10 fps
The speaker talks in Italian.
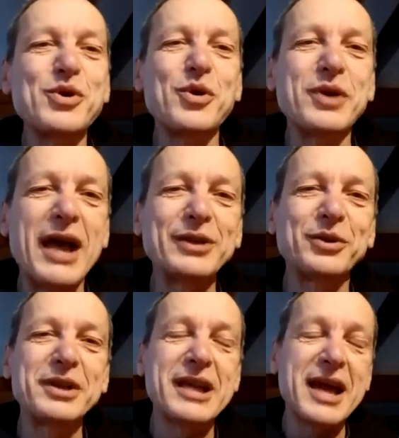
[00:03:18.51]
con atto
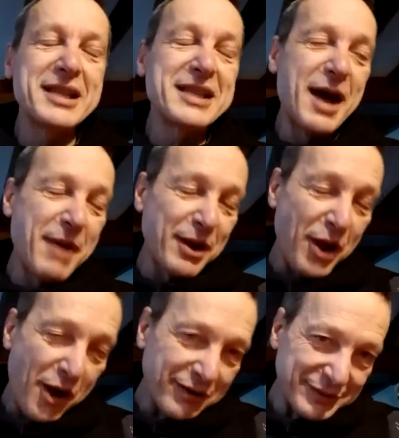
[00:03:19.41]
di carità. Ma
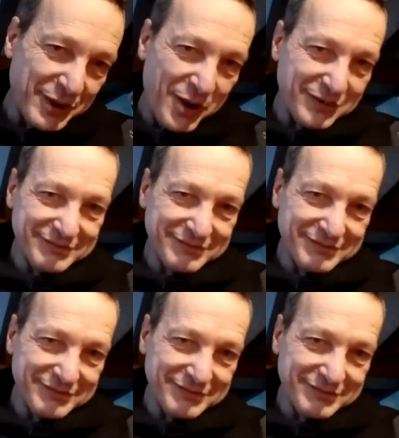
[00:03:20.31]
no, no,